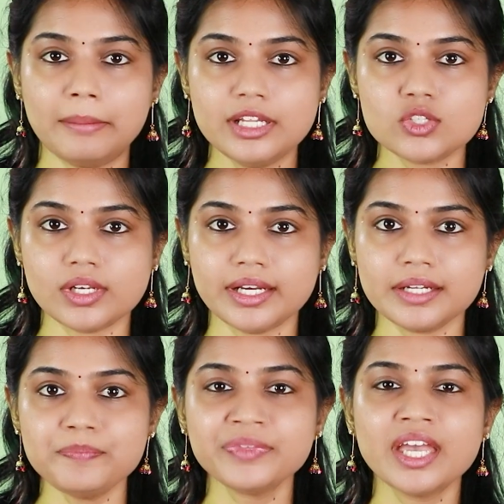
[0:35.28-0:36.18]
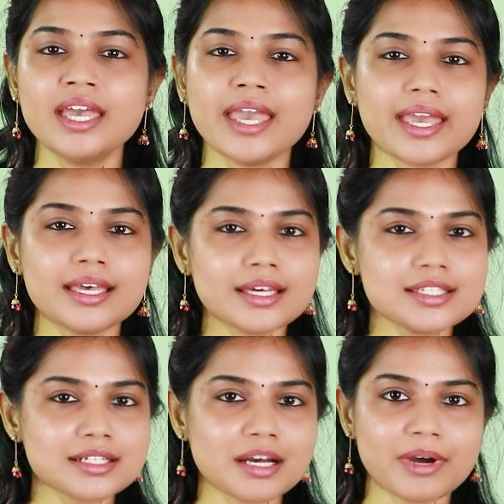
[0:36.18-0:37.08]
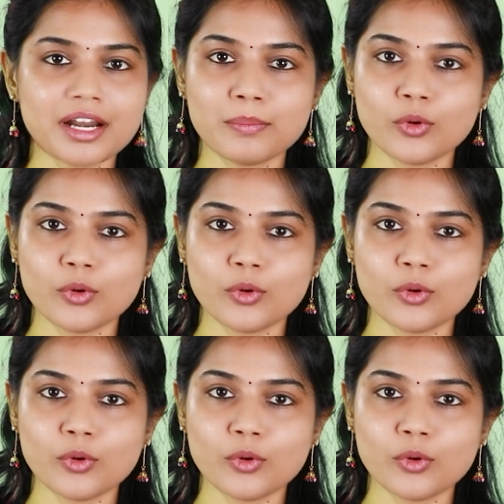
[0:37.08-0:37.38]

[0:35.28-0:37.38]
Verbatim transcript: அப்படின்னு சொல்லிட்டு எக்கச்சக்கமான